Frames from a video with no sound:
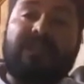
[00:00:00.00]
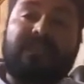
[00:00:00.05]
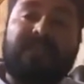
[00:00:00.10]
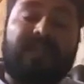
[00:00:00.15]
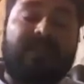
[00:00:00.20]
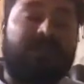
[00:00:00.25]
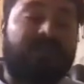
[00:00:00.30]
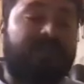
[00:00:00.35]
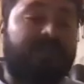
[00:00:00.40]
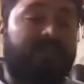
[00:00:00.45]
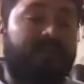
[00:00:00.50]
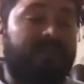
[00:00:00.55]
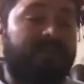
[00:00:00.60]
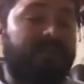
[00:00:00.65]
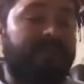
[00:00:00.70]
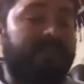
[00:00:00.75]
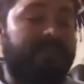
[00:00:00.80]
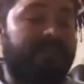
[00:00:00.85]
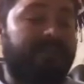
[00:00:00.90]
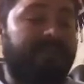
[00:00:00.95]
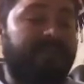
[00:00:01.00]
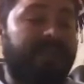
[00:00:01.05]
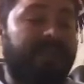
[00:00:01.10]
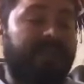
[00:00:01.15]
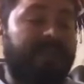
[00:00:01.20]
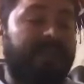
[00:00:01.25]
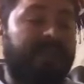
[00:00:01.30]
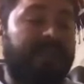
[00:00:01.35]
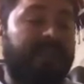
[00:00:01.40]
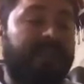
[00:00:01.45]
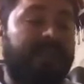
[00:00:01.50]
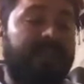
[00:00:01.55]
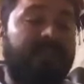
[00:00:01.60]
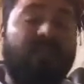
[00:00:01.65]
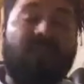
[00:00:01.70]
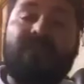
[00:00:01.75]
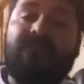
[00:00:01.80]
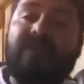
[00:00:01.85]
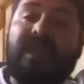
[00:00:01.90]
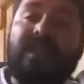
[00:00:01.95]
que esté en los cielos y
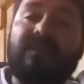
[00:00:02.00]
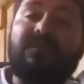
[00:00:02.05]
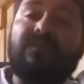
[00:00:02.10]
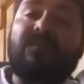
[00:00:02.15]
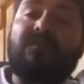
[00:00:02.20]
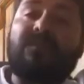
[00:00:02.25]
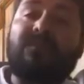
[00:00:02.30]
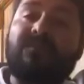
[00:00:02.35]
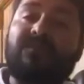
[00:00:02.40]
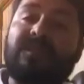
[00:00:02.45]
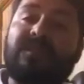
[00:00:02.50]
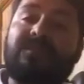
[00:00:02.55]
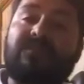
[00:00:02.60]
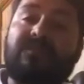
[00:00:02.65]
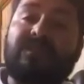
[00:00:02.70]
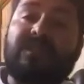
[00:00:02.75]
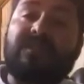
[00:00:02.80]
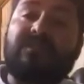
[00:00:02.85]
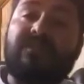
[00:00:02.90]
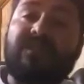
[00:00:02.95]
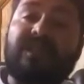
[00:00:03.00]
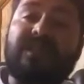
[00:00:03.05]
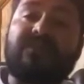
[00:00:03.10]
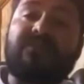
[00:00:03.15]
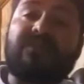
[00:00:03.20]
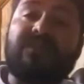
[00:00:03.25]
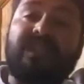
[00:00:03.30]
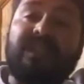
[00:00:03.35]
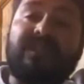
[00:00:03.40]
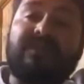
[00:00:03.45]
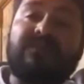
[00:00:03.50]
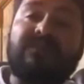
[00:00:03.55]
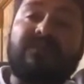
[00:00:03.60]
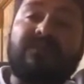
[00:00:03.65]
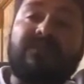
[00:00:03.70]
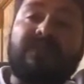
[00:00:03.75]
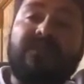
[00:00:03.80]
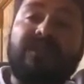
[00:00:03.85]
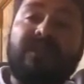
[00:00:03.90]
confiando como nuestro Señor Jesucristo,